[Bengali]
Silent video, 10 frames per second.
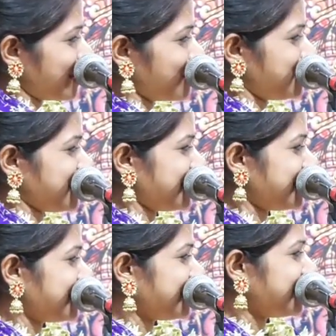ভাবছে
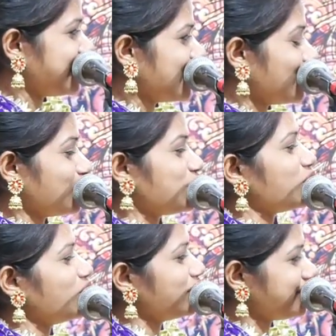
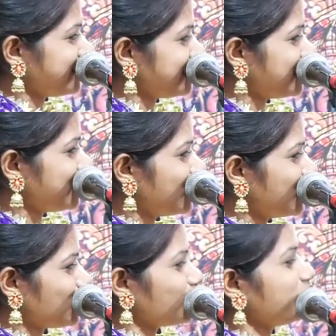অর্জুন
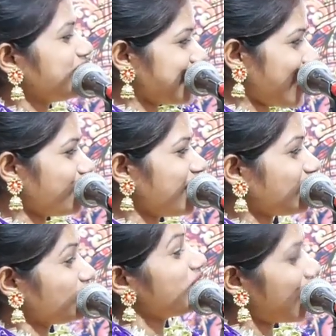তুমি জানো না
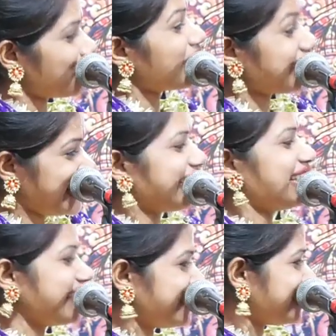তুমি আমার কে
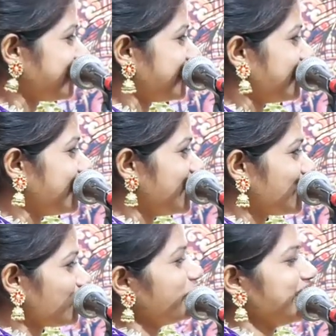
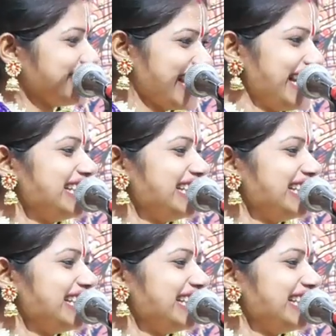তুমি নিজেই